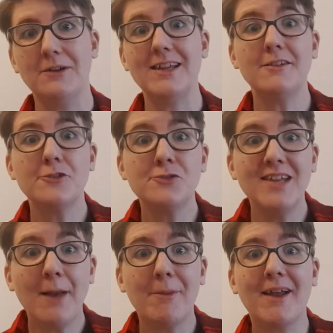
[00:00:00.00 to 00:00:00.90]
Qu'est-ce que je veux
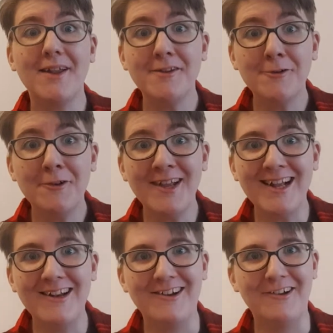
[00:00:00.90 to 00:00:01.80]
dire par
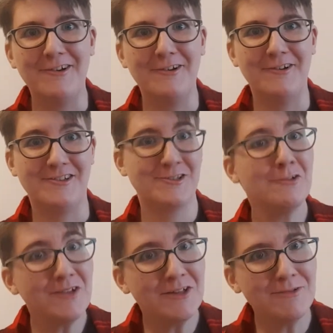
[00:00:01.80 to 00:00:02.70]
national euh, Je
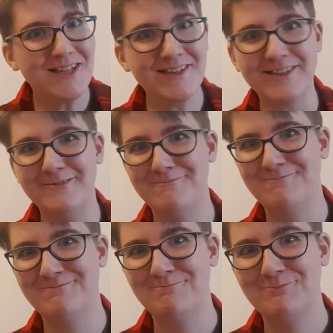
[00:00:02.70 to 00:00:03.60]
suis suisse, donc
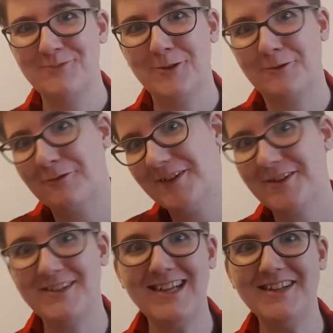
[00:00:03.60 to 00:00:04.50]
on va
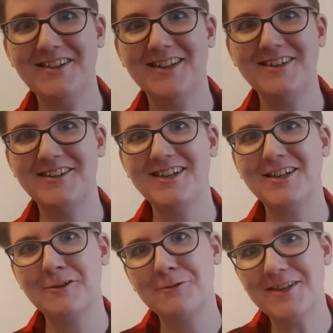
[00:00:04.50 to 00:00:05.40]
sortir les statistiques
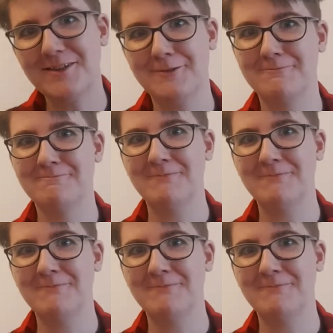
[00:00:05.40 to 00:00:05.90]
suisses.